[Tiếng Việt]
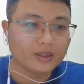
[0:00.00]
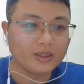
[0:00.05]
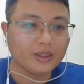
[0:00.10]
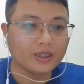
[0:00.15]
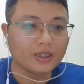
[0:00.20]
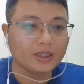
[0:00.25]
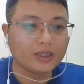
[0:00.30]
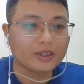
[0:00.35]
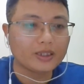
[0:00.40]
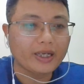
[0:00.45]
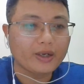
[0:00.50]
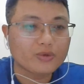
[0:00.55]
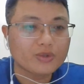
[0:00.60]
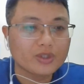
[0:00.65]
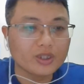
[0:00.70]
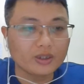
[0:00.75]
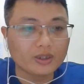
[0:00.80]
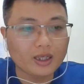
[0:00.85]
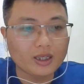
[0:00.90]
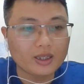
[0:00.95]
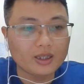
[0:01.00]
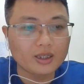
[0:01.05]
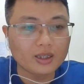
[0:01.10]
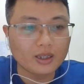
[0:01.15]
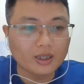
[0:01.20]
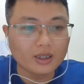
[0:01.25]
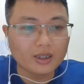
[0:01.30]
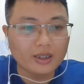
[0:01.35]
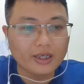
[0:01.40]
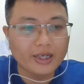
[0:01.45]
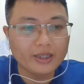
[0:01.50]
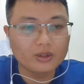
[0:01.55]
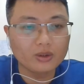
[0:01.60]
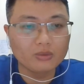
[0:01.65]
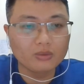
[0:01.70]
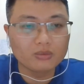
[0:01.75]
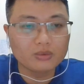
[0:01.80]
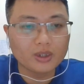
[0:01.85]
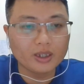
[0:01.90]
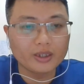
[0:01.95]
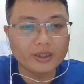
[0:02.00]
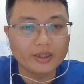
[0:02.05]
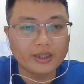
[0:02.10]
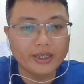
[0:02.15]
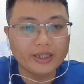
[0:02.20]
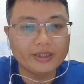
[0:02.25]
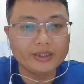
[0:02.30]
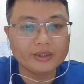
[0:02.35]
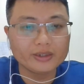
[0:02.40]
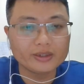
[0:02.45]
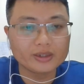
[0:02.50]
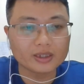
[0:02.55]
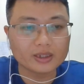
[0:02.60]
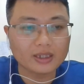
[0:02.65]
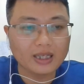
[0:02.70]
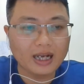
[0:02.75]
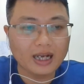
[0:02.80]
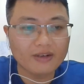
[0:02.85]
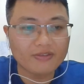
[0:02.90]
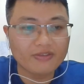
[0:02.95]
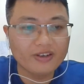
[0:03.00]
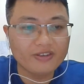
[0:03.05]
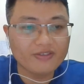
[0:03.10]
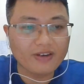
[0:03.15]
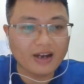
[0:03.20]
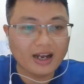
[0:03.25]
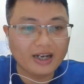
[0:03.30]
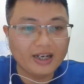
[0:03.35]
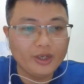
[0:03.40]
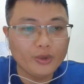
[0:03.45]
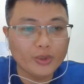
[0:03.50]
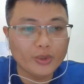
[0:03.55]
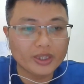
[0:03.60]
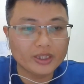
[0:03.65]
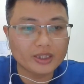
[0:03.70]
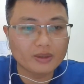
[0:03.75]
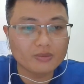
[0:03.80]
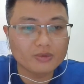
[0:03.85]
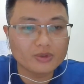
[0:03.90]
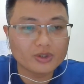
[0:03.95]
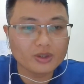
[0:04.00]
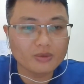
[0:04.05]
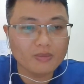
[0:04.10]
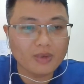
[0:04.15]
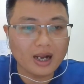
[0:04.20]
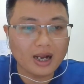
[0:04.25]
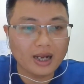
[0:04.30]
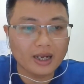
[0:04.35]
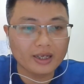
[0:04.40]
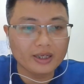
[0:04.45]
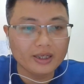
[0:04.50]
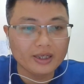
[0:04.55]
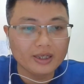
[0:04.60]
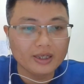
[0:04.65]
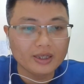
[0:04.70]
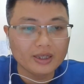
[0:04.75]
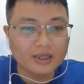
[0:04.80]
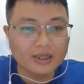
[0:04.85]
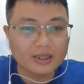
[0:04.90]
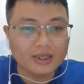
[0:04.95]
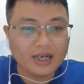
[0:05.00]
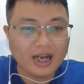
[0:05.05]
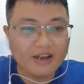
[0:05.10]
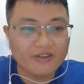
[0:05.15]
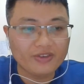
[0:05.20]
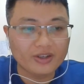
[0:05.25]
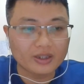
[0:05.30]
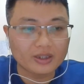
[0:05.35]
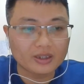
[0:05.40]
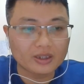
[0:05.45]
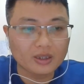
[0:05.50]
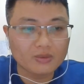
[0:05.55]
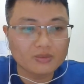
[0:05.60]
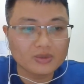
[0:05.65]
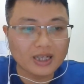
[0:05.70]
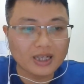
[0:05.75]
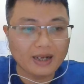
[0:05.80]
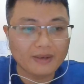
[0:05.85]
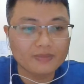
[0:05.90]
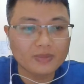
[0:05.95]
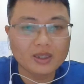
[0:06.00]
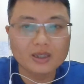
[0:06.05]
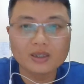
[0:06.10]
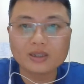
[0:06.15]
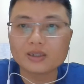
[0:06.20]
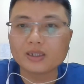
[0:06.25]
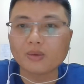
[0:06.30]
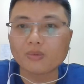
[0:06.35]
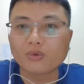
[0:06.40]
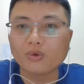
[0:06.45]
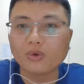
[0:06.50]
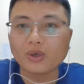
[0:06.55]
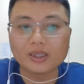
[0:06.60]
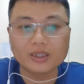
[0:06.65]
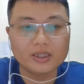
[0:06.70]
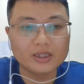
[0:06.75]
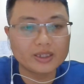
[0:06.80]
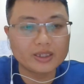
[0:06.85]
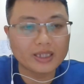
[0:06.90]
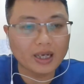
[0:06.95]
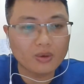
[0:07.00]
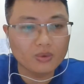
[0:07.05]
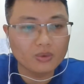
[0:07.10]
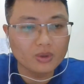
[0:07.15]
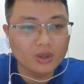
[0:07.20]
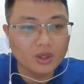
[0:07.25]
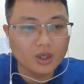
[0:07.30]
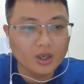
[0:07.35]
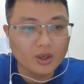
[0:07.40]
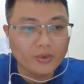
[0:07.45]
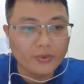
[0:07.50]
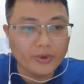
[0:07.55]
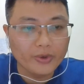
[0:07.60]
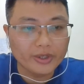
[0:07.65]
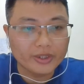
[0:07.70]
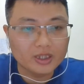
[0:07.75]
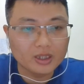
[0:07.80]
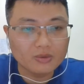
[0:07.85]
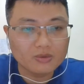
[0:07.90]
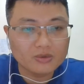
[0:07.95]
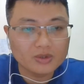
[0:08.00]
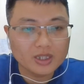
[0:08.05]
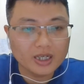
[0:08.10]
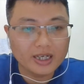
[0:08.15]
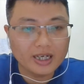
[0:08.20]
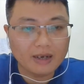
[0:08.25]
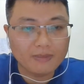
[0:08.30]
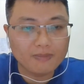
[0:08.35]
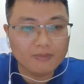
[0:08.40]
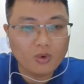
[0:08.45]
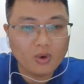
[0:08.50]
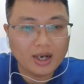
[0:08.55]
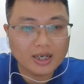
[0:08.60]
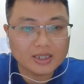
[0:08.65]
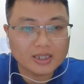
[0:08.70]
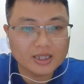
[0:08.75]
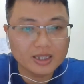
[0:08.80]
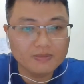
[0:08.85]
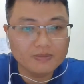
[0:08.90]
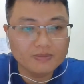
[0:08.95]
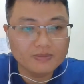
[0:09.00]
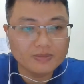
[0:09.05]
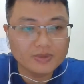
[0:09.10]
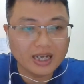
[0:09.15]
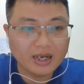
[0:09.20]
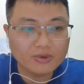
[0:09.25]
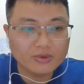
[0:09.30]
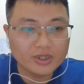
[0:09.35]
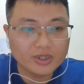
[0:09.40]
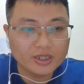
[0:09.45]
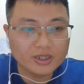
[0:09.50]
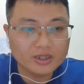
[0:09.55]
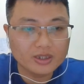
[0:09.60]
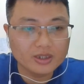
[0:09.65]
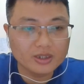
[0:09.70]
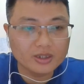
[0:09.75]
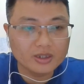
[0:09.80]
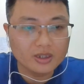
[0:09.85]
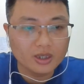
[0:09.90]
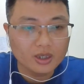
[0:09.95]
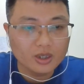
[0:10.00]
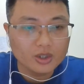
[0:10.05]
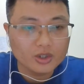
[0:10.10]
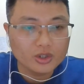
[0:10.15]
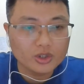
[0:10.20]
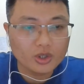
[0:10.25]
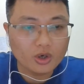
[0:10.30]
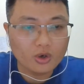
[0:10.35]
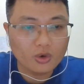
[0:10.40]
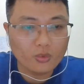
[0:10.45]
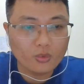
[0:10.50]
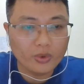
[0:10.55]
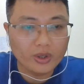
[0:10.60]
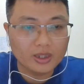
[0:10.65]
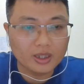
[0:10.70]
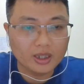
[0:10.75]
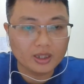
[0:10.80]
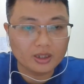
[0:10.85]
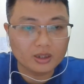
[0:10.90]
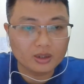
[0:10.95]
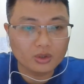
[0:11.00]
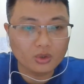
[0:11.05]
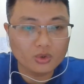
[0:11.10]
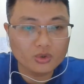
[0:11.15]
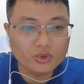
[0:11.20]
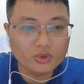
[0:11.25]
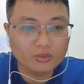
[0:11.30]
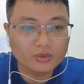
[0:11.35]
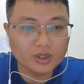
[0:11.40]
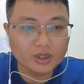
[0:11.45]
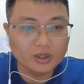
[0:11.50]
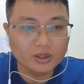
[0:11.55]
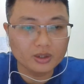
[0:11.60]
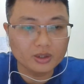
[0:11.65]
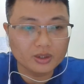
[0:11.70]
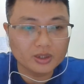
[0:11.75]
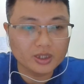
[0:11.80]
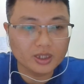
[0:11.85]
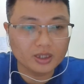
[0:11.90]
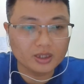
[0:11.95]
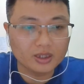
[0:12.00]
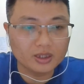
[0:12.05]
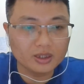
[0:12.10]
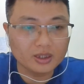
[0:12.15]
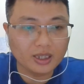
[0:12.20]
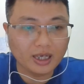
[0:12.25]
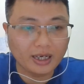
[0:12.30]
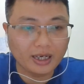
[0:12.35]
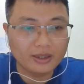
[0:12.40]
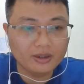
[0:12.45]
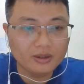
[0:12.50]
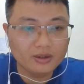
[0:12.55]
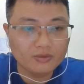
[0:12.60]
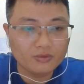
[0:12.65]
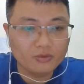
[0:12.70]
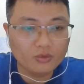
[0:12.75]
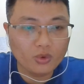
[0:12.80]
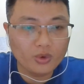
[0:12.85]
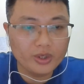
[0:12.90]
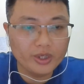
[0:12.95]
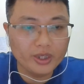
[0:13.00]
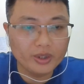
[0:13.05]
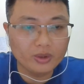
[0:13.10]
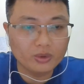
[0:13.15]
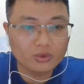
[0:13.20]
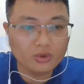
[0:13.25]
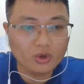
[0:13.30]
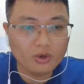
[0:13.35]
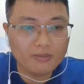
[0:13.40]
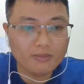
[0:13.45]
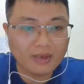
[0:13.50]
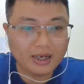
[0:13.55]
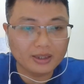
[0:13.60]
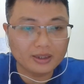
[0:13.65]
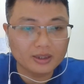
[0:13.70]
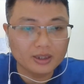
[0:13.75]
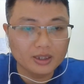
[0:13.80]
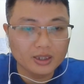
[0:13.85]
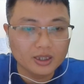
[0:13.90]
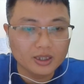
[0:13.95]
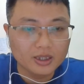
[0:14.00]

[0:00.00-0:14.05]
thì uh, theo sử thần uh, Nê Tung thời Nê Tương Dực đã phê phán Lý Huệ Tông trong bài Đại Việt Thông Giám uh, tổng luận như sau. Huệ Tông say đắm hoang dâm, giao chính sự cho quyền thần Tô Trung Tử, Trần Tự Khánh, vua yếu tôi mạnh,